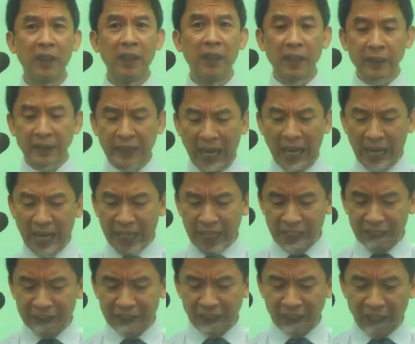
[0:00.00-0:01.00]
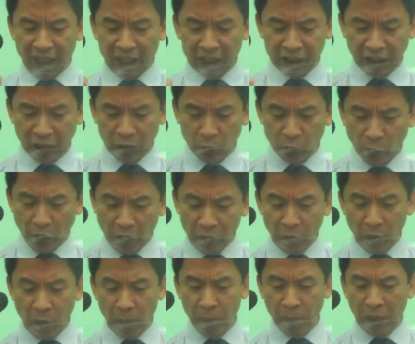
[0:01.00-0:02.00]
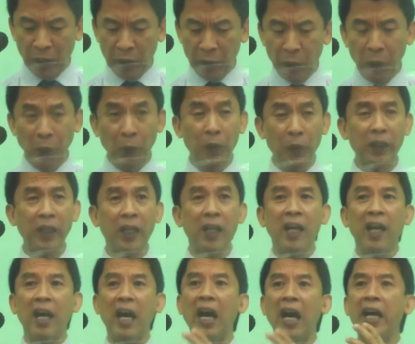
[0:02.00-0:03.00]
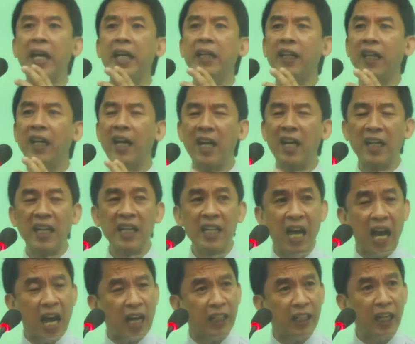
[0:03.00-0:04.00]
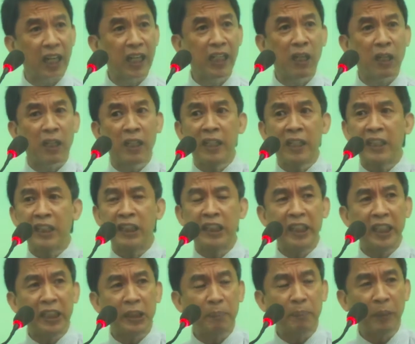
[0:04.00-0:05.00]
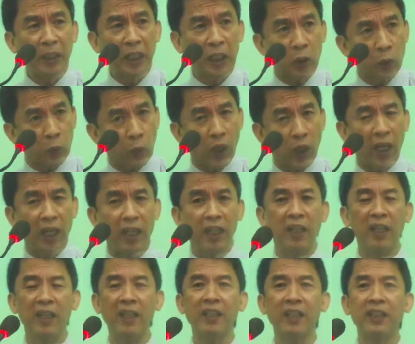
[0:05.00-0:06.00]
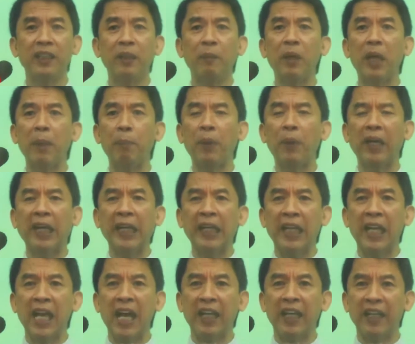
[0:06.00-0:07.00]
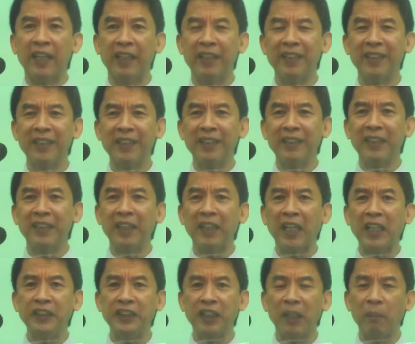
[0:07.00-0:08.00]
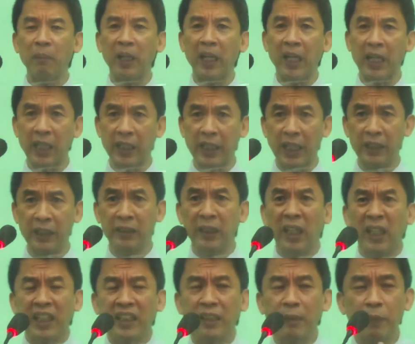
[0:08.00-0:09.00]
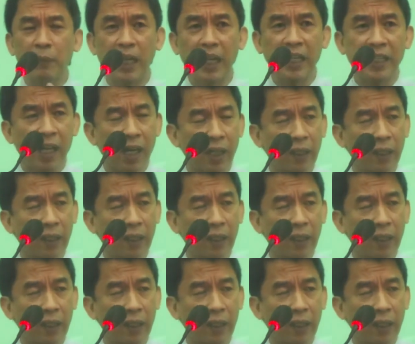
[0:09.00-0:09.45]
Dahil ang sangtuaryo ng Panginoon ay nangangalaga ng espiritual na mga pangailangan ng kanyang mga alagad, ng kanyang mga anak.